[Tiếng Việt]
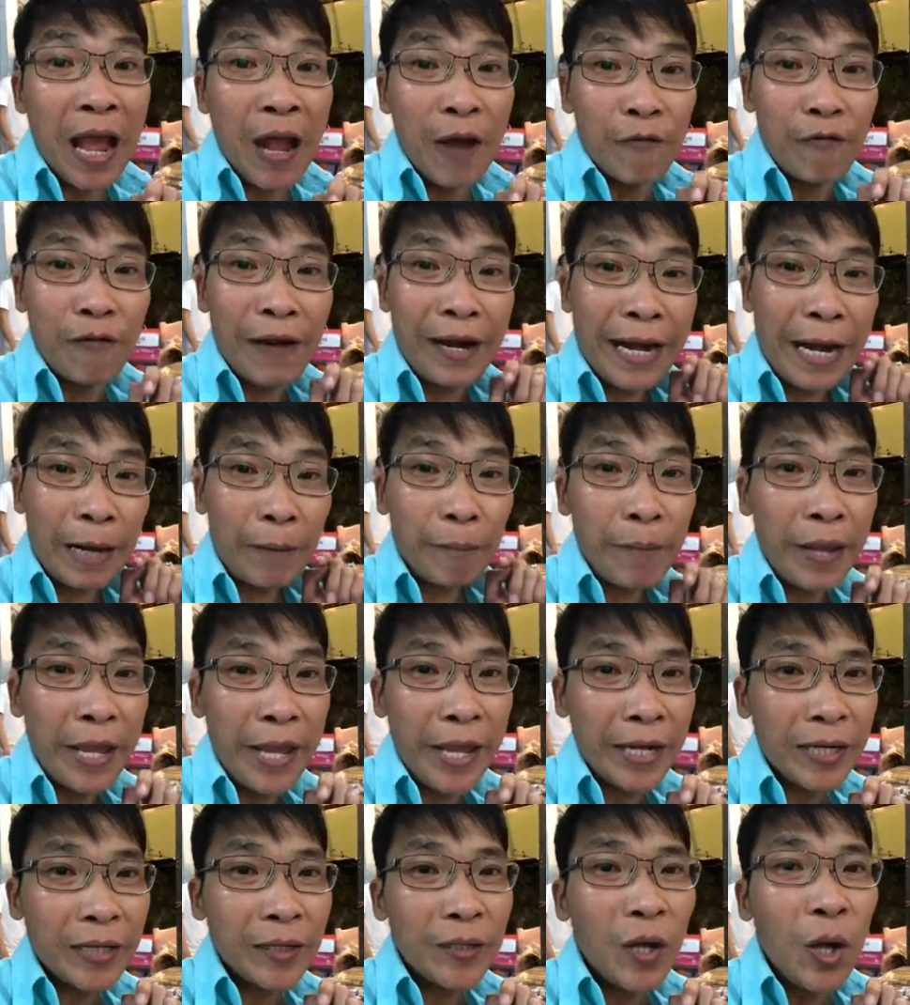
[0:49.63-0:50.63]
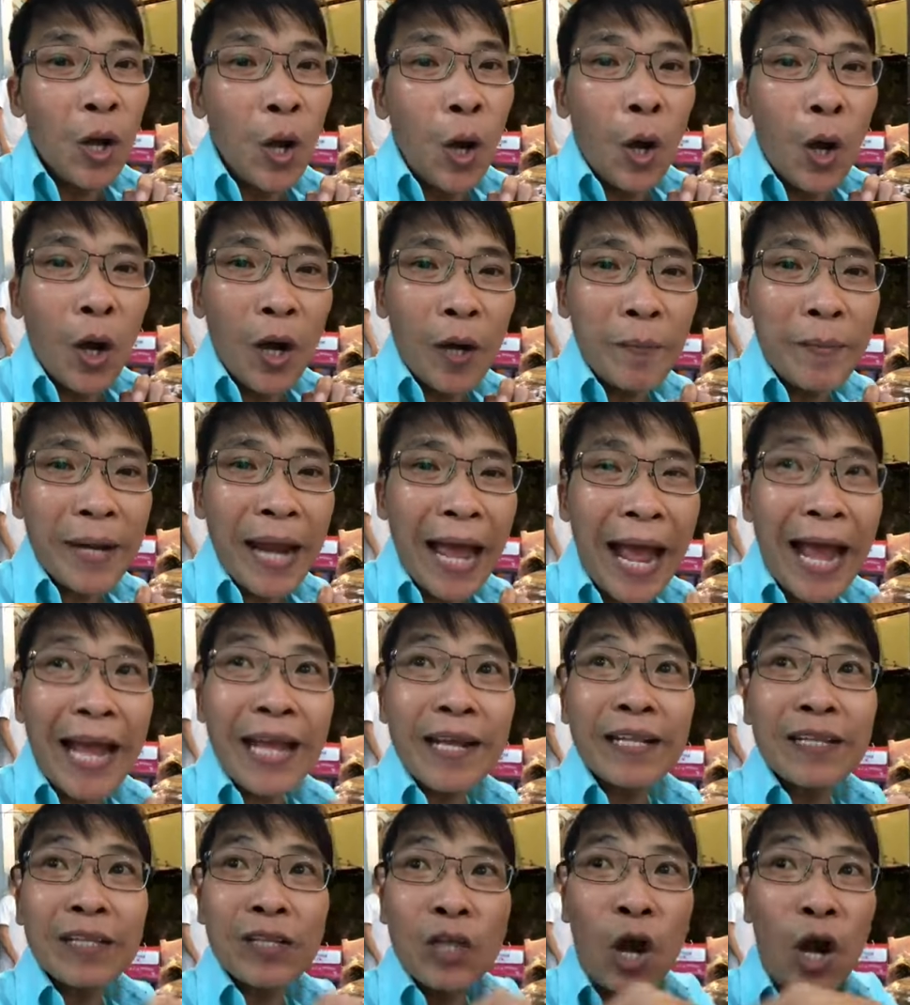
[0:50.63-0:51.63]
và đặc biệt hôm nay
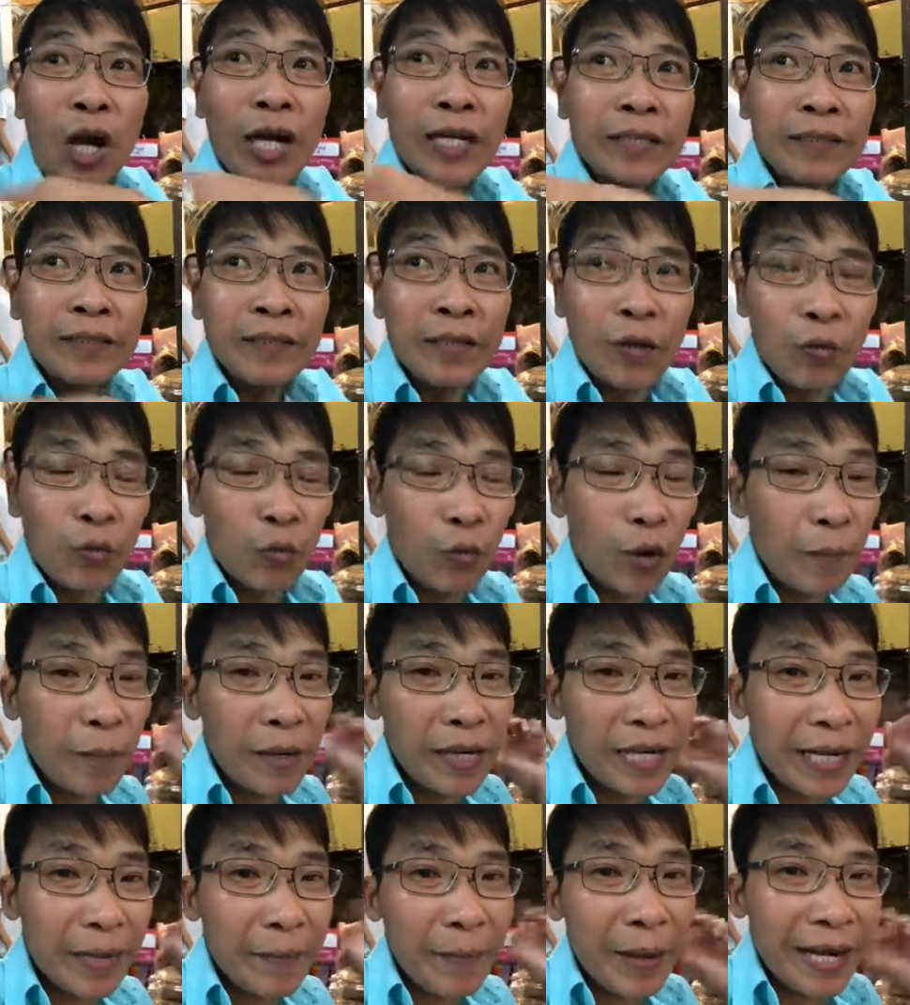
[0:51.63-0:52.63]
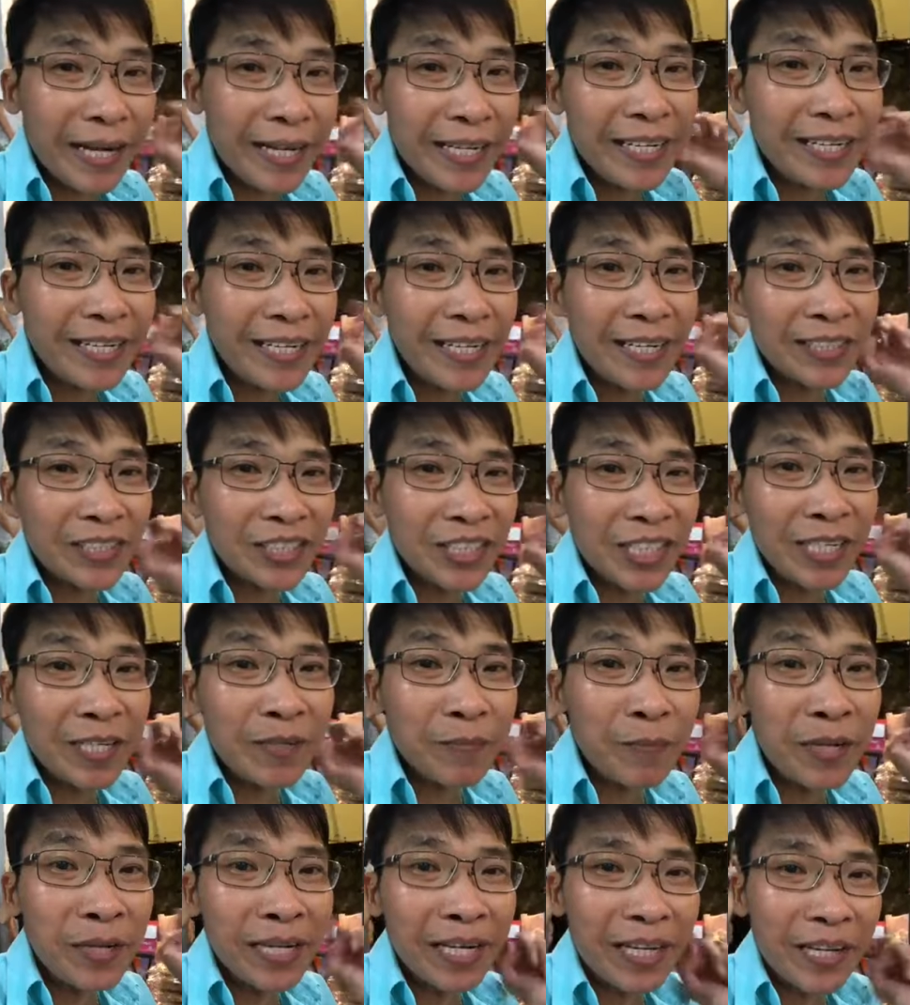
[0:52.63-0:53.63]
thuận qua bưng cái bánh với anh à, chí
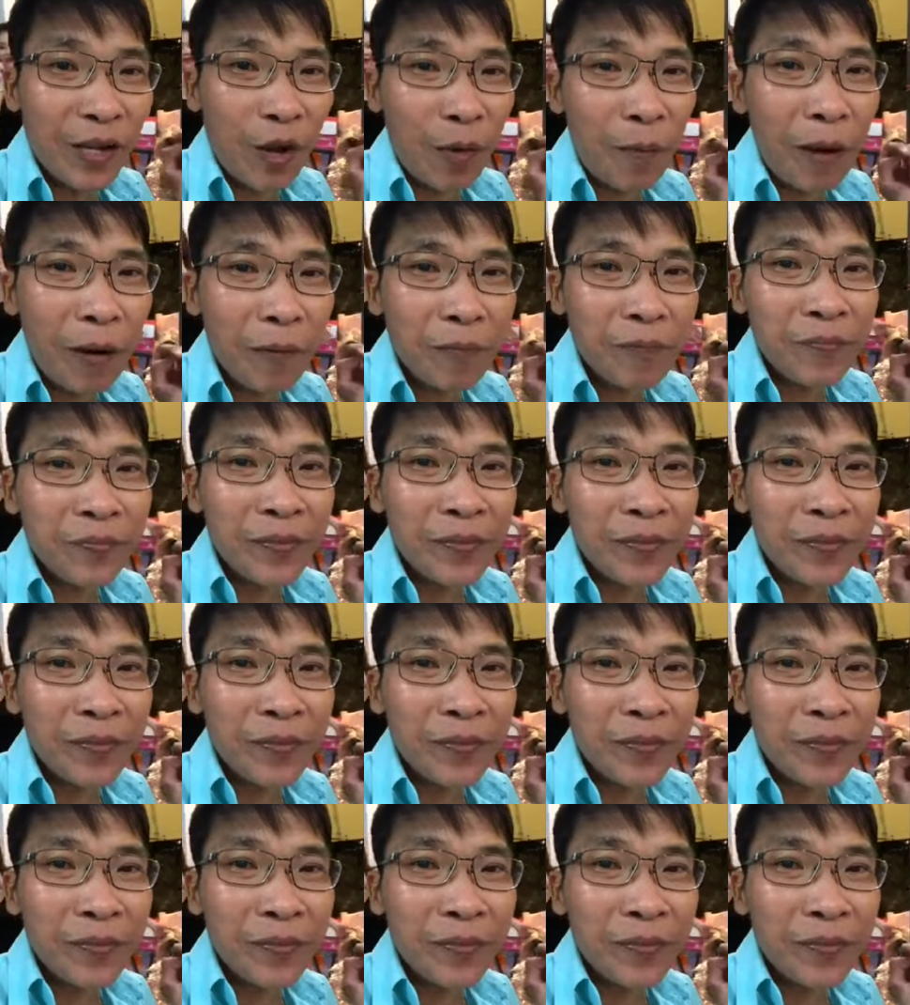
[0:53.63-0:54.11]
bưng cái vỏ bông